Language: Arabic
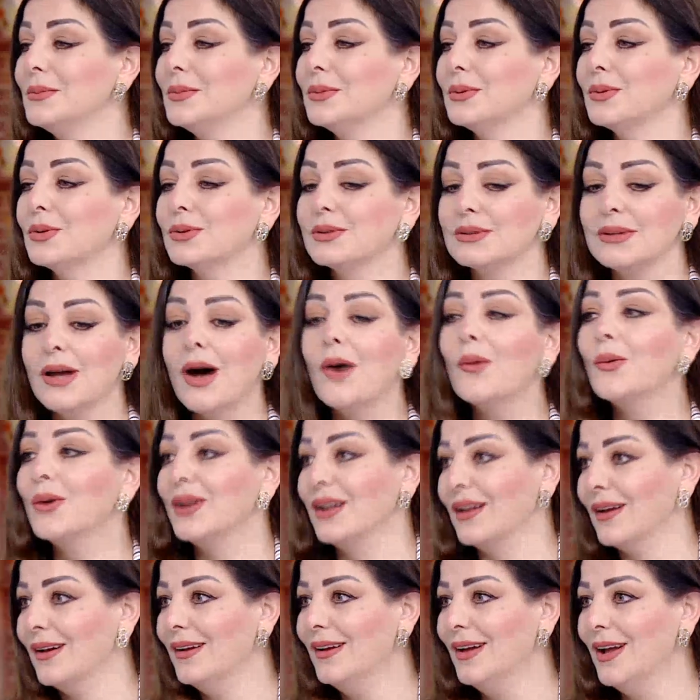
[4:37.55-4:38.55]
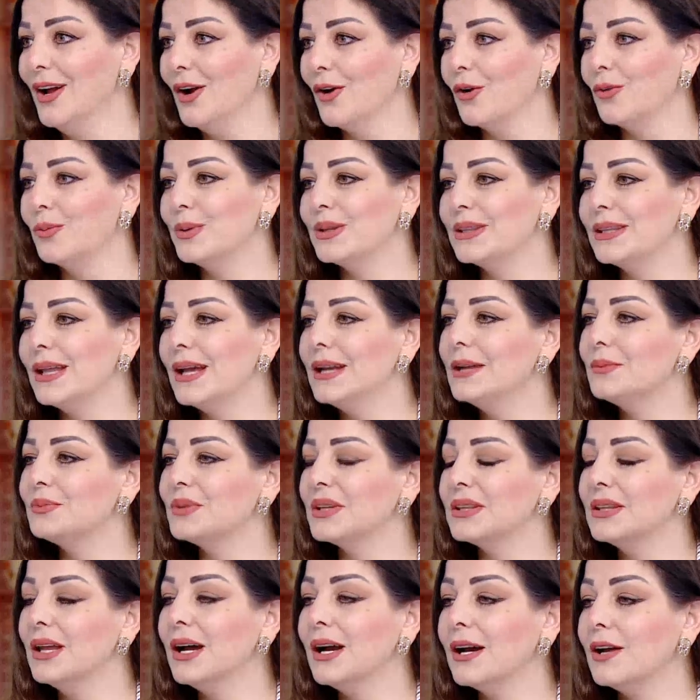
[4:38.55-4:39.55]
الطاوله وبالتالي
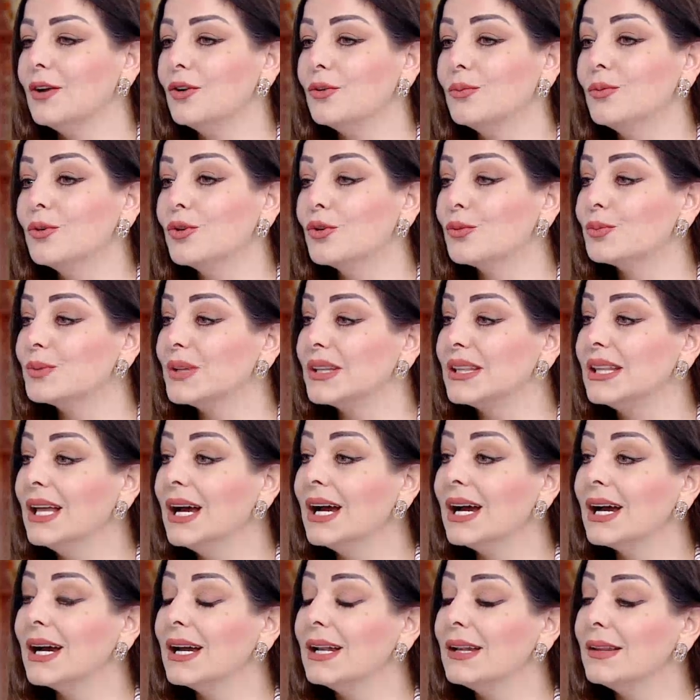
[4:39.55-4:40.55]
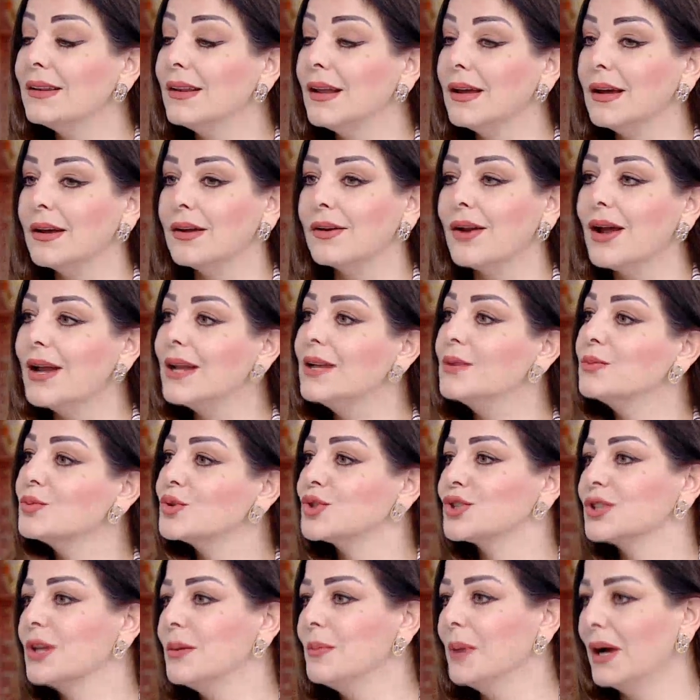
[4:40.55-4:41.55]
بتتدخل الامور وبتتدخل راي
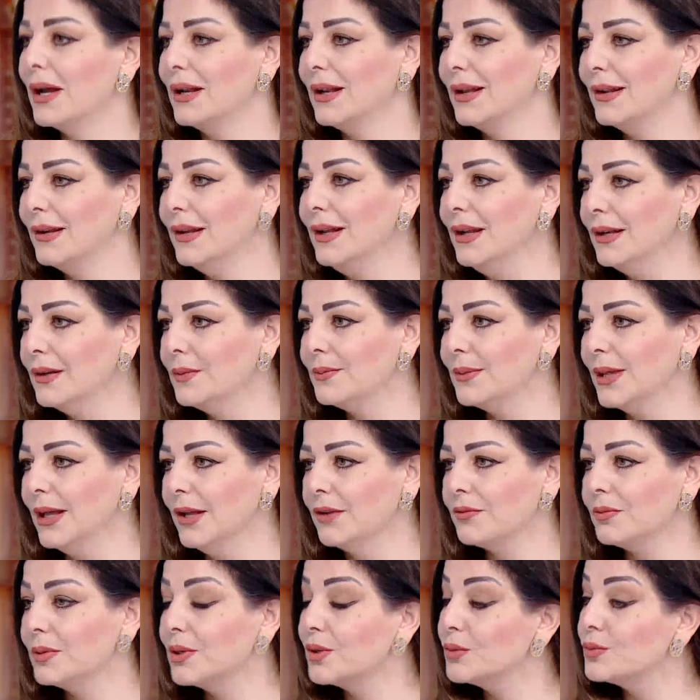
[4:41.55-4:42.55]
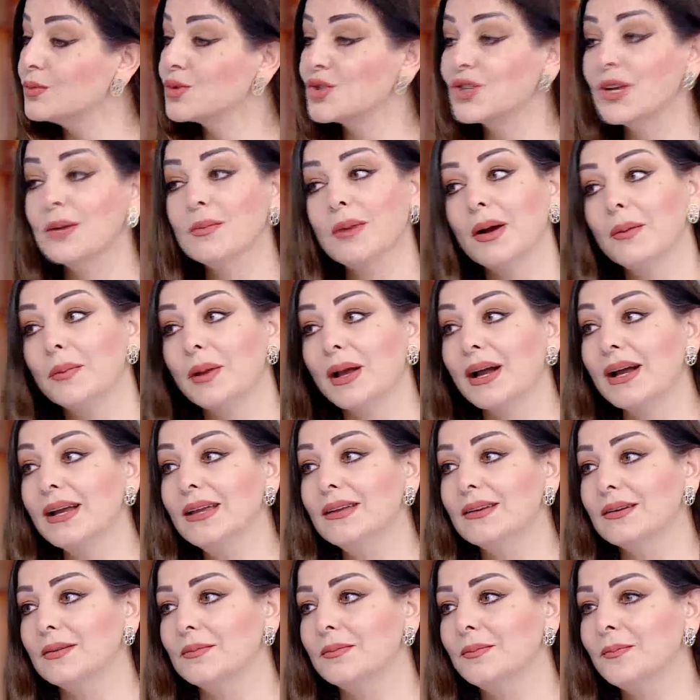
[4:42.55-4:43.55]
المجتمع لان احنا بنعرف انه المجتمع
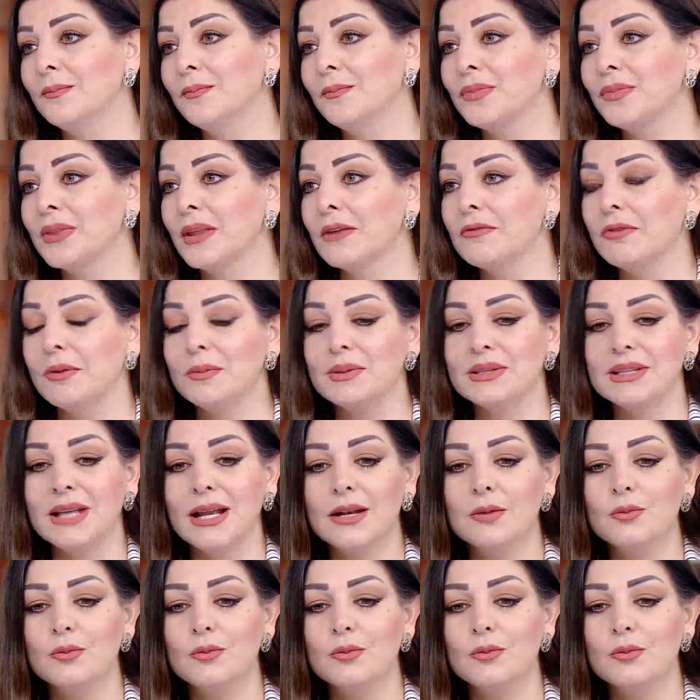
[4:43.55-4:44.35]
بيقيم فبالتالي لا.